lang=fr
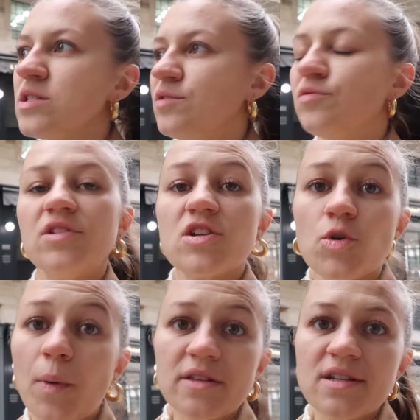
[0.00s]
j'ai vu des
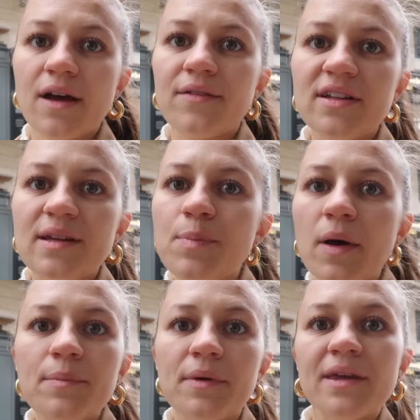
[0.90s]
gens partir avec des
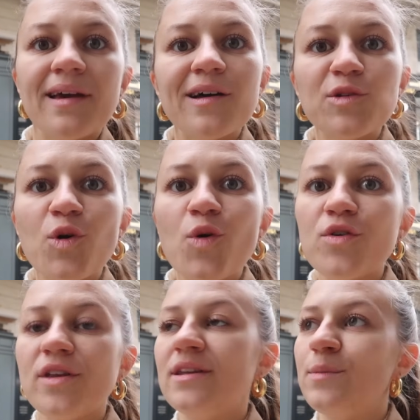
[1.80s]
pains payer 1
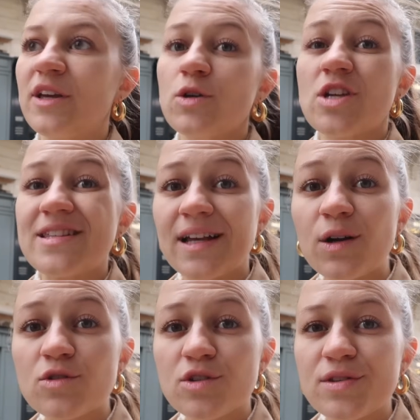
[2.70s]
euro, il y a des brioches à
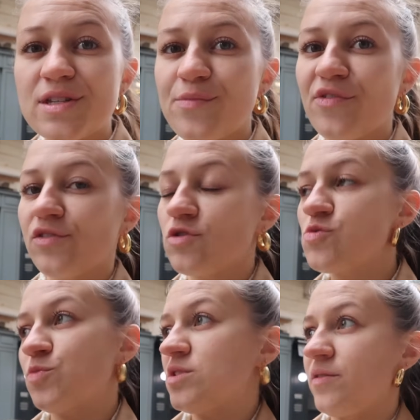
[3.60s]
50 centimes, enfin
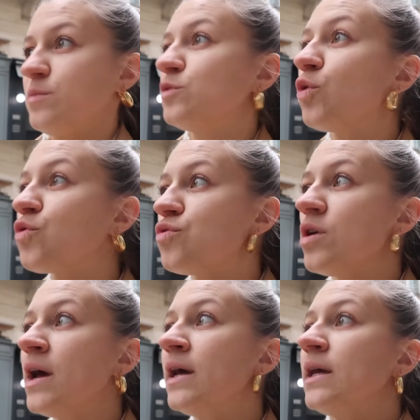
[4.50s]
franchement c'est vraiment trop cool